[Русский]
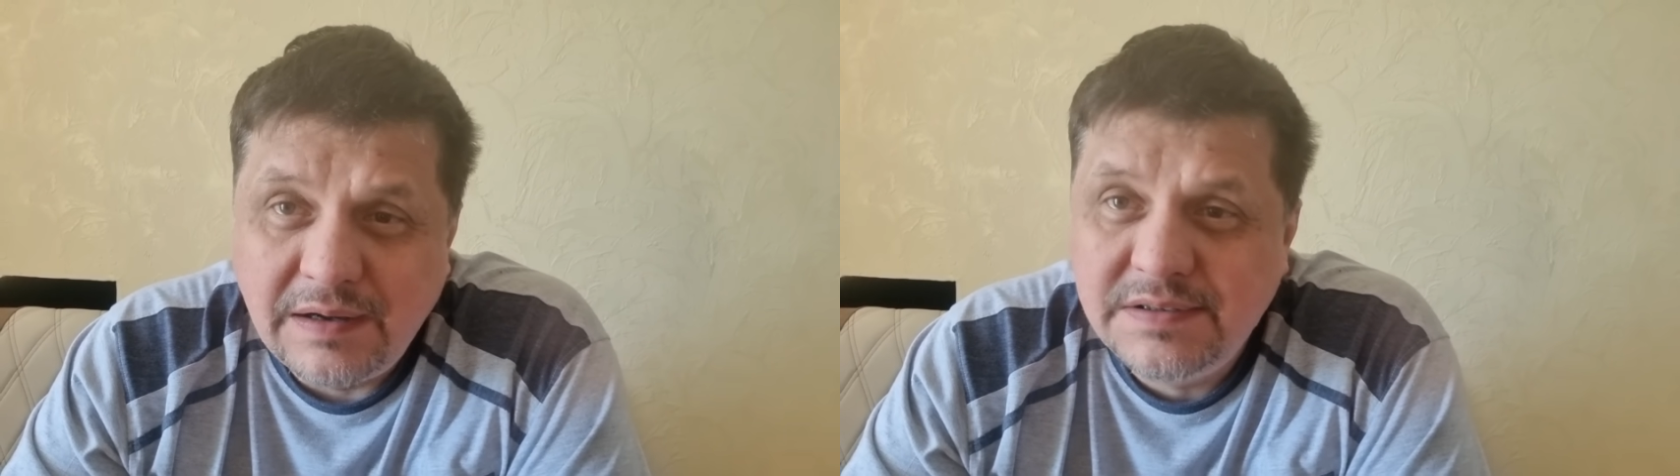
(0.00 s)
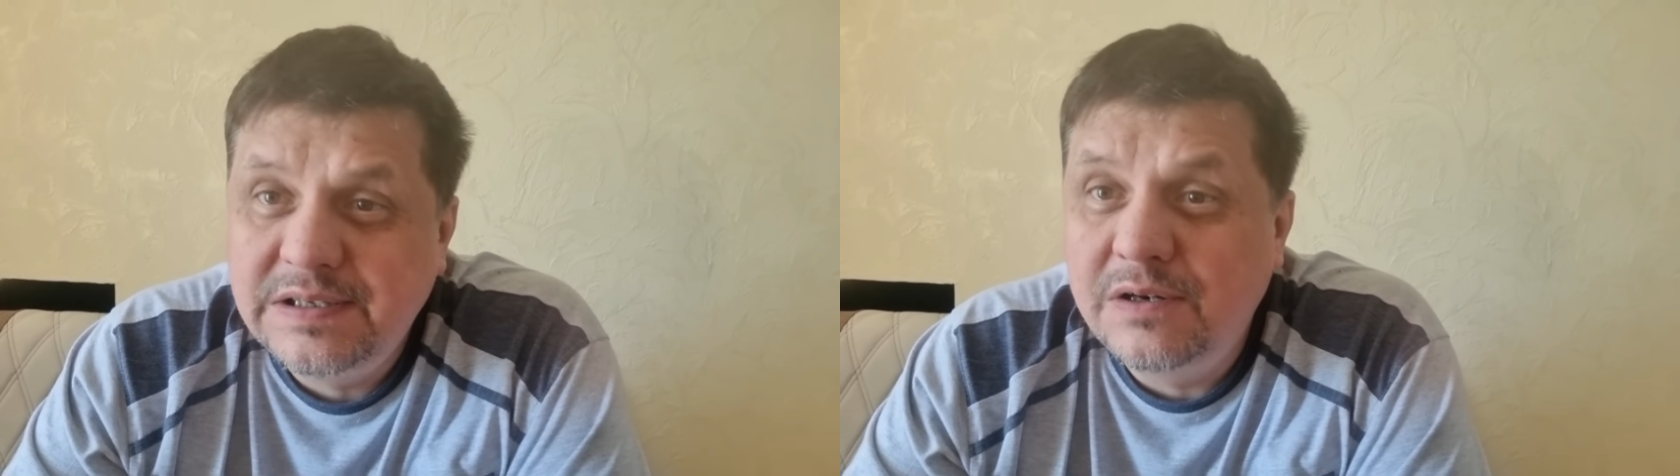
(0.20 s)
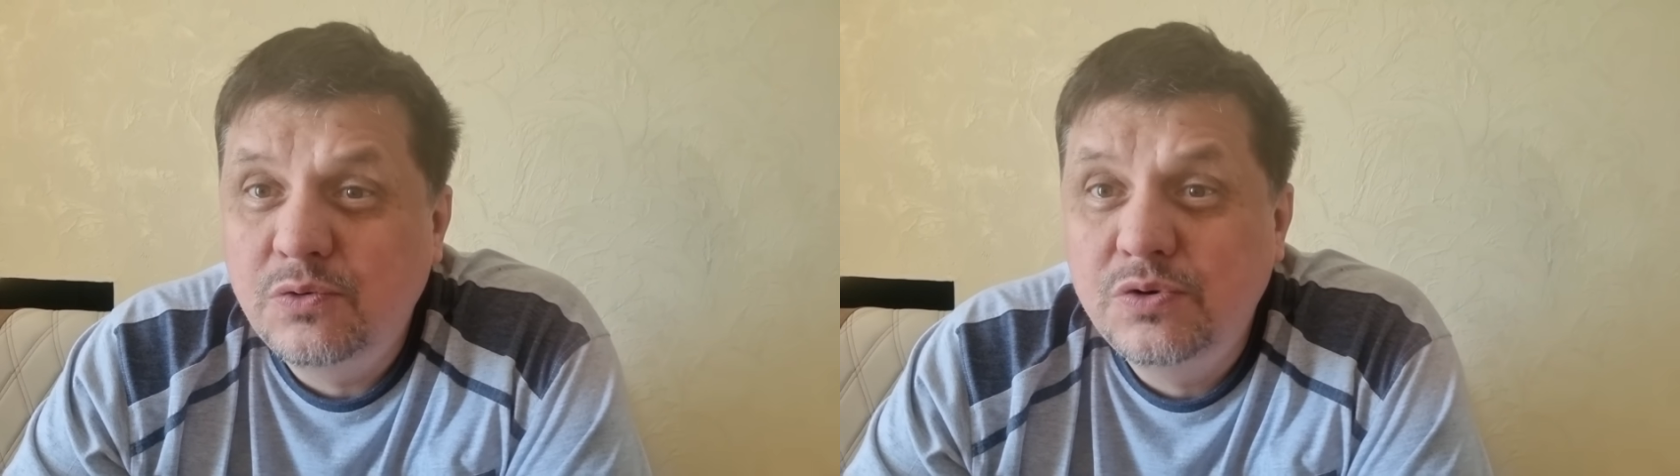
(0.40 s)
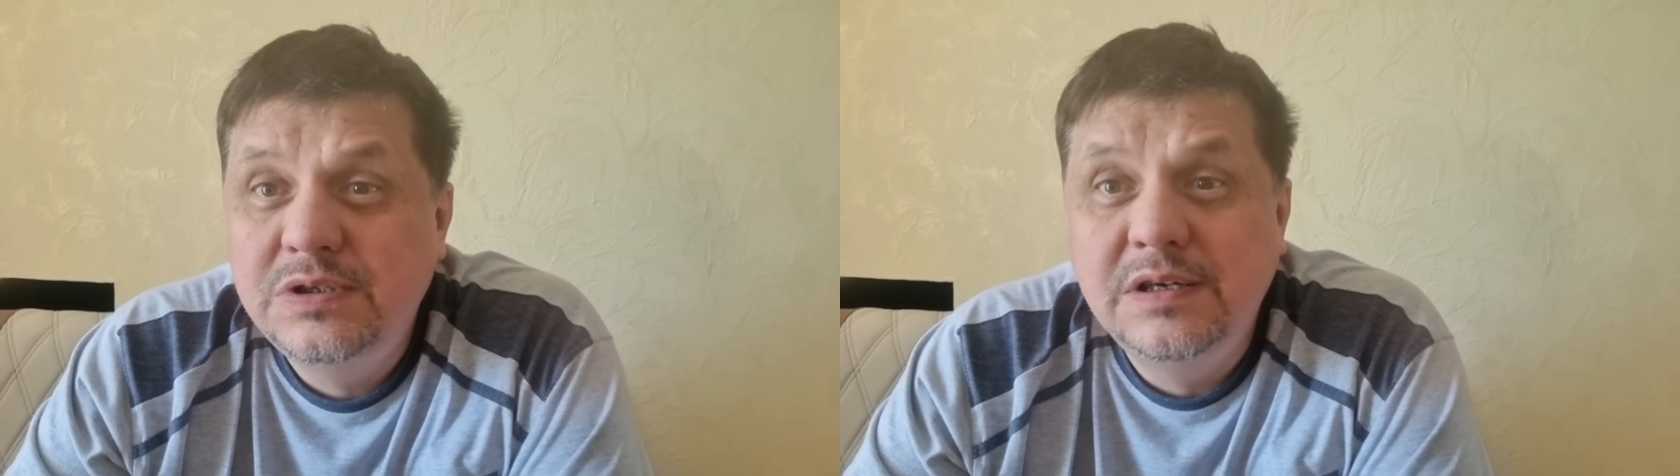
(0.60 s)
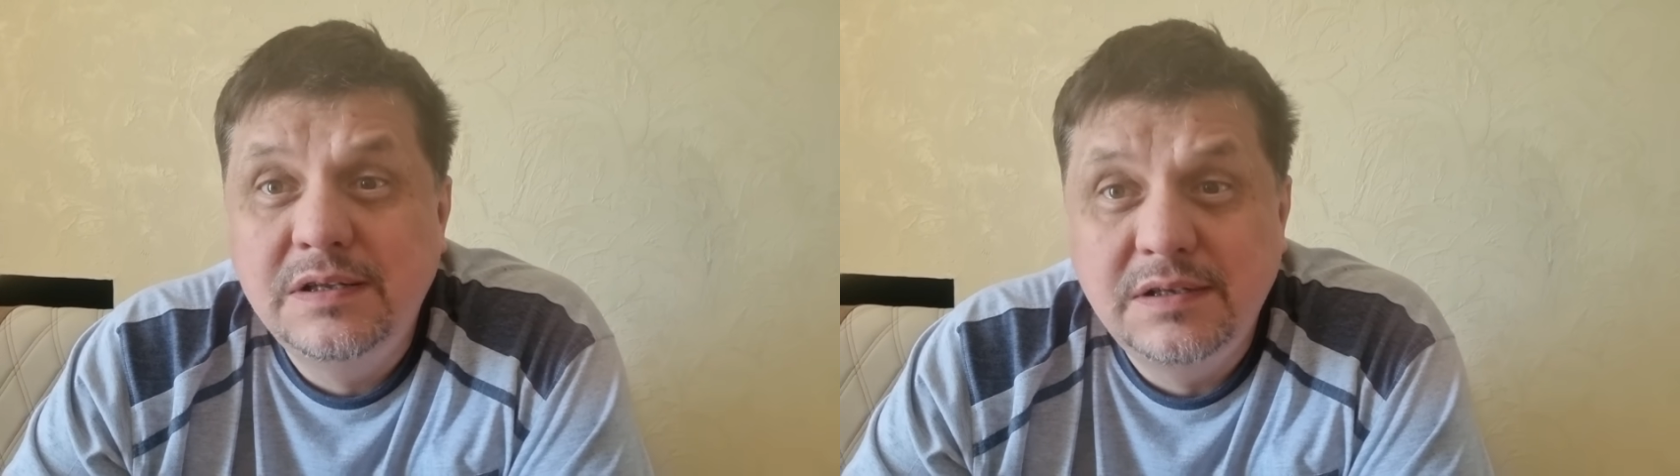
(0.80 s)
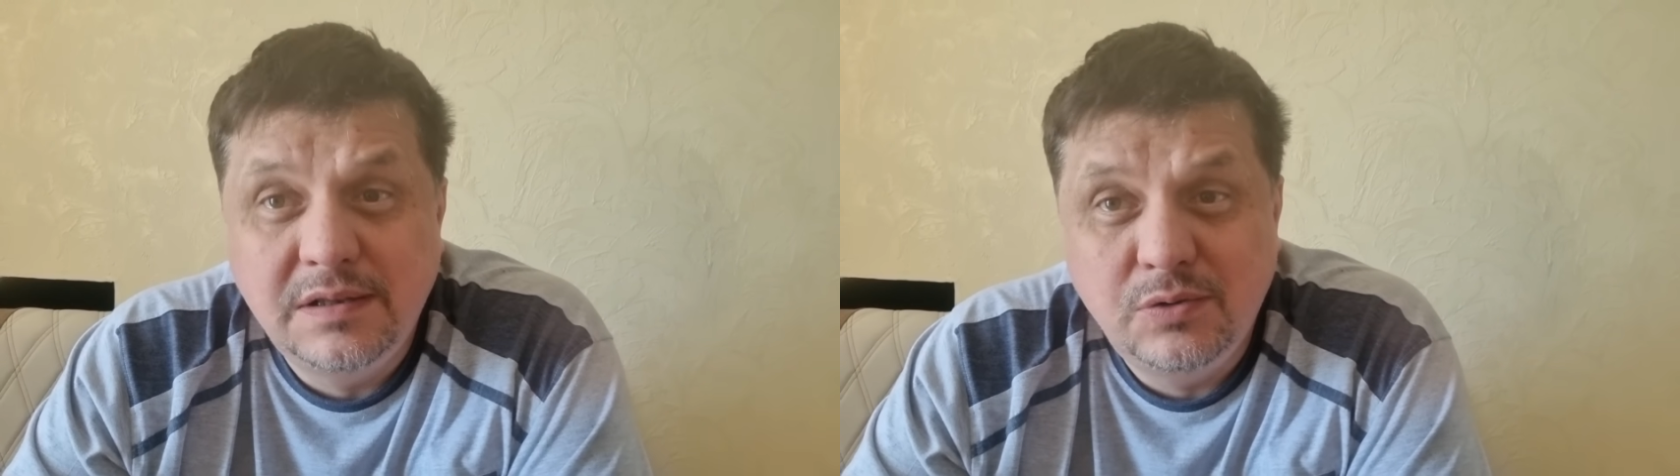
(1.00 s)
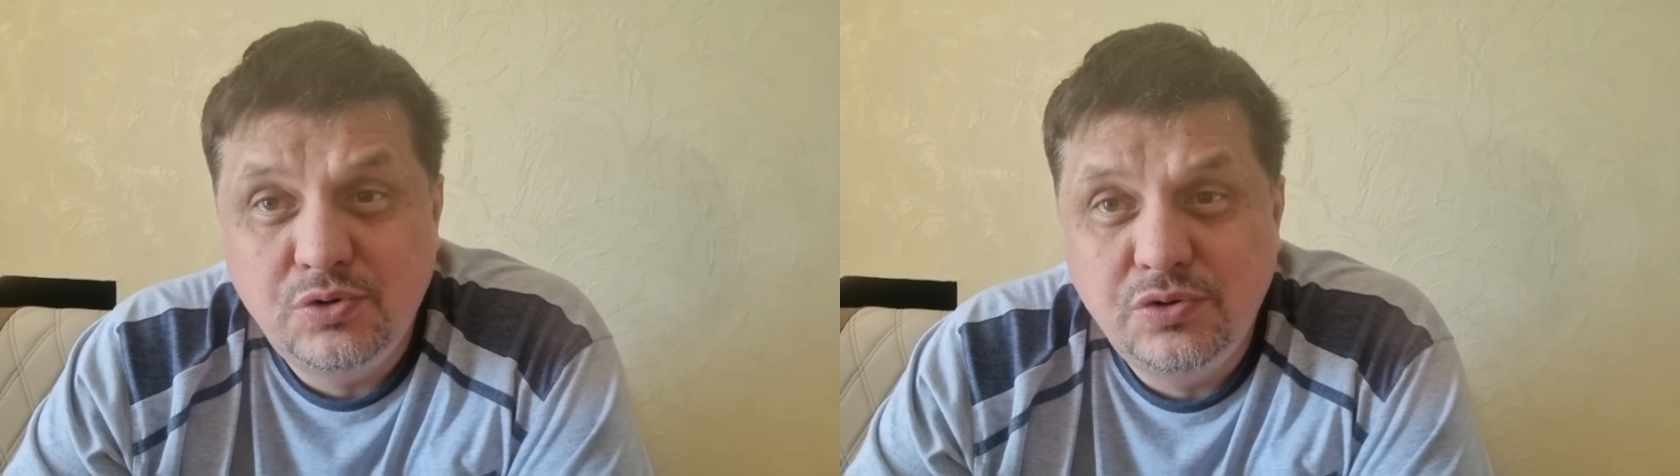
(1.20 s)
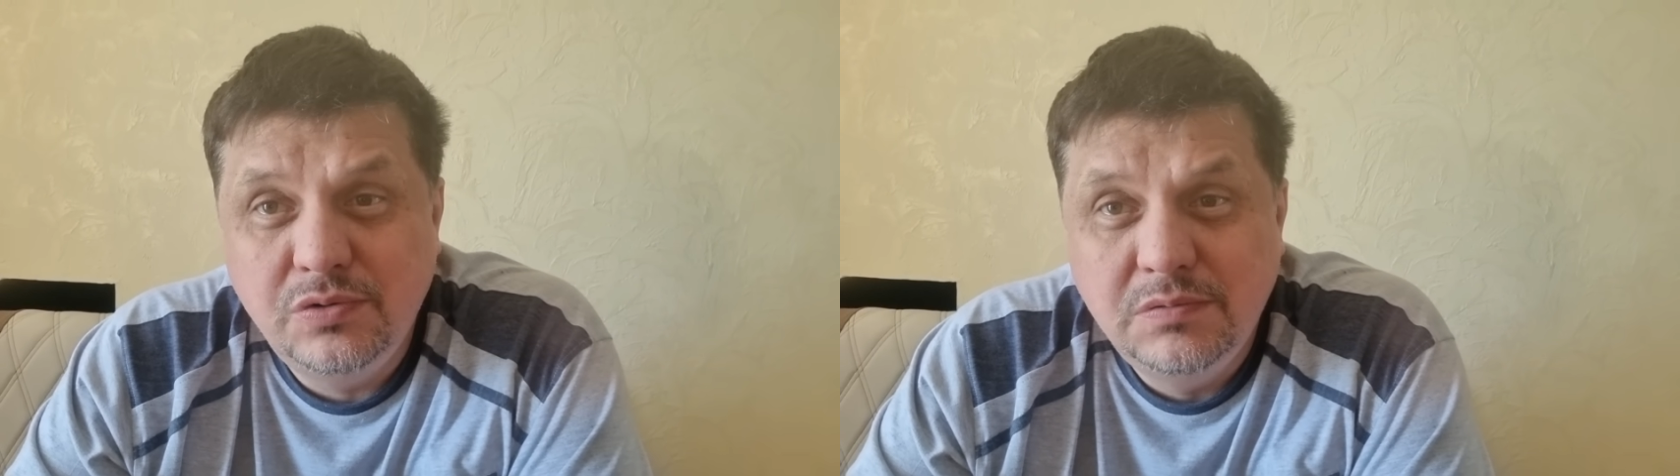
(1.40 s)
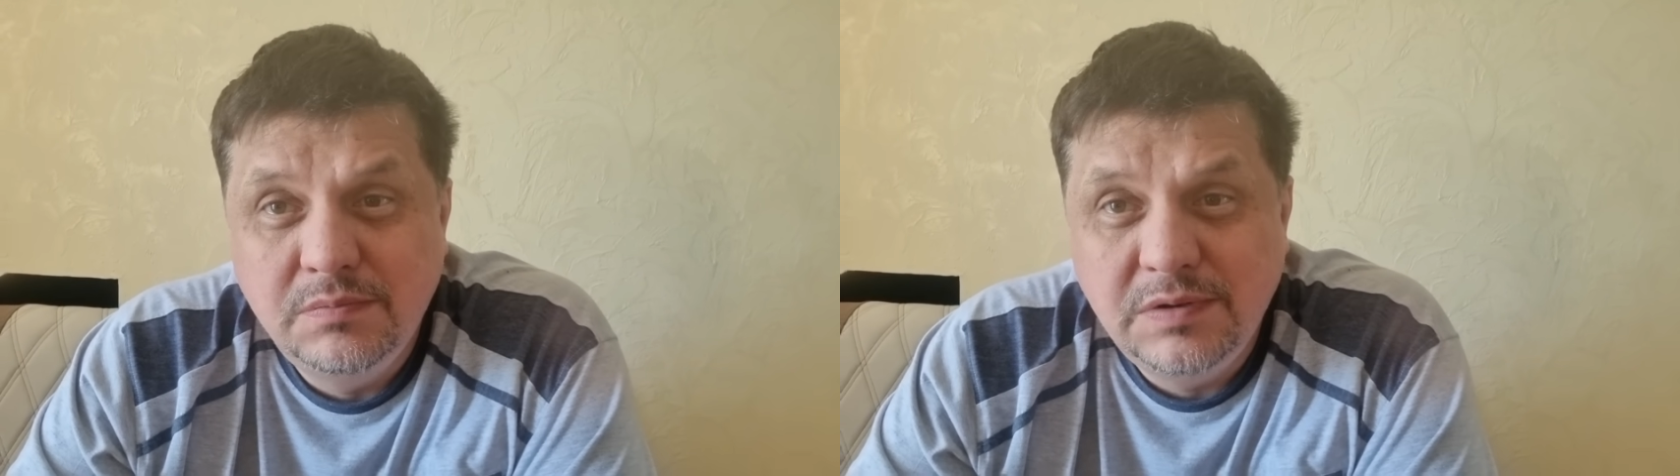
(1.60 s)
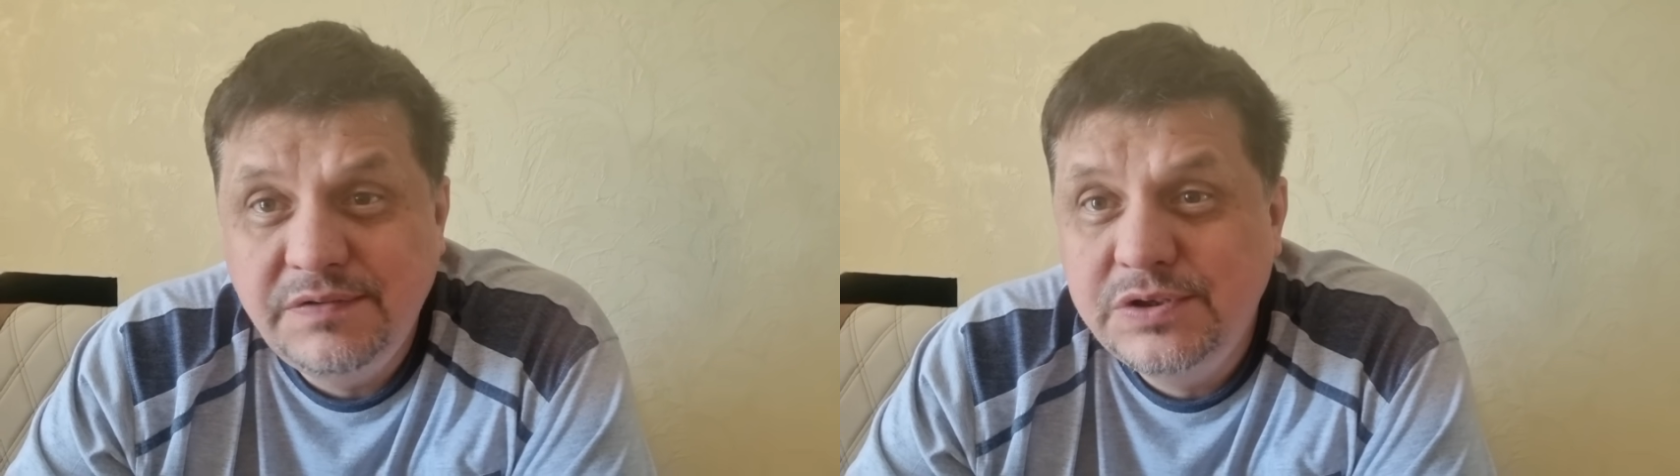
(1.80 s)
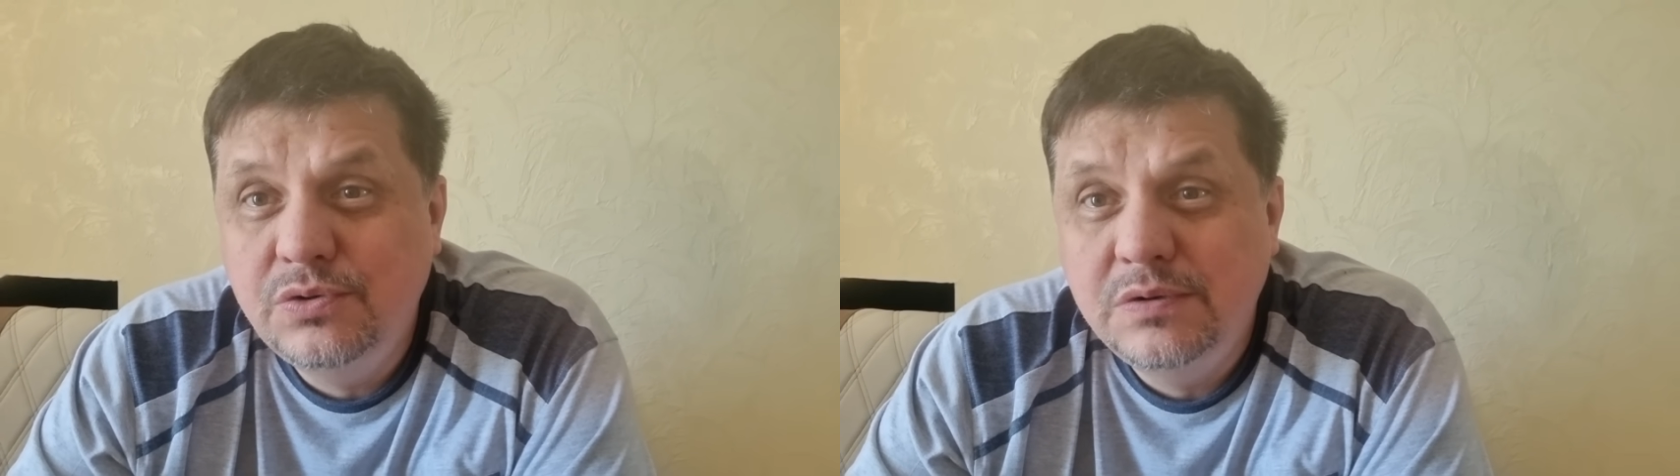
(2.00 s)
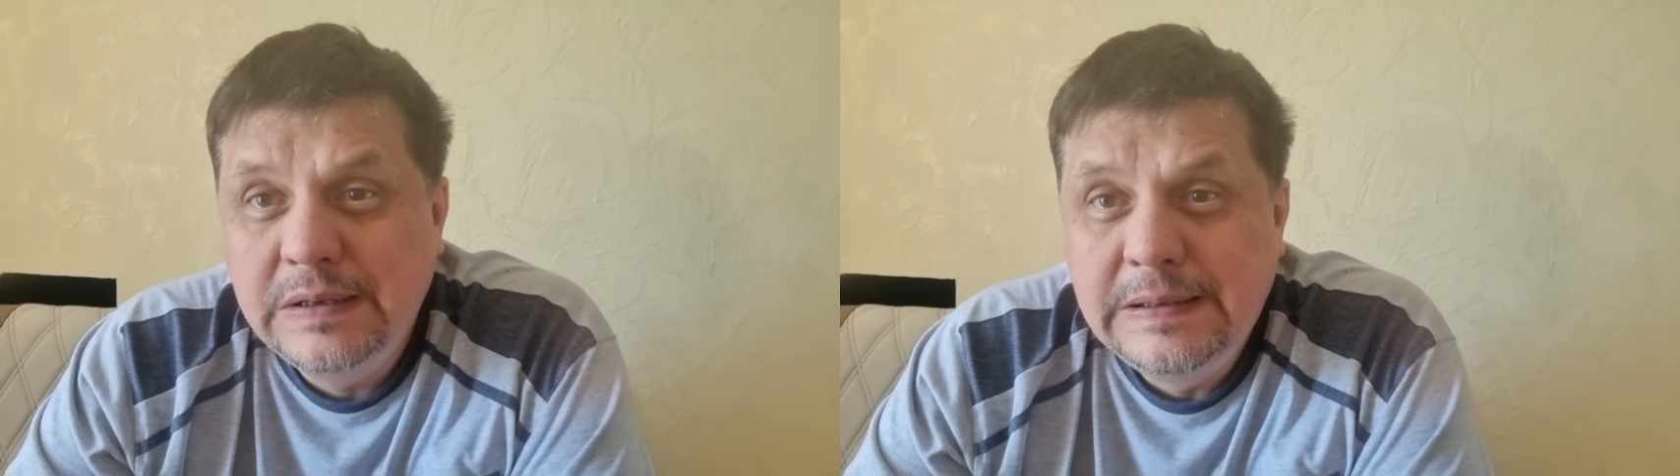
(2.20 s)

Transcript: а остальное сделать ложью. И все.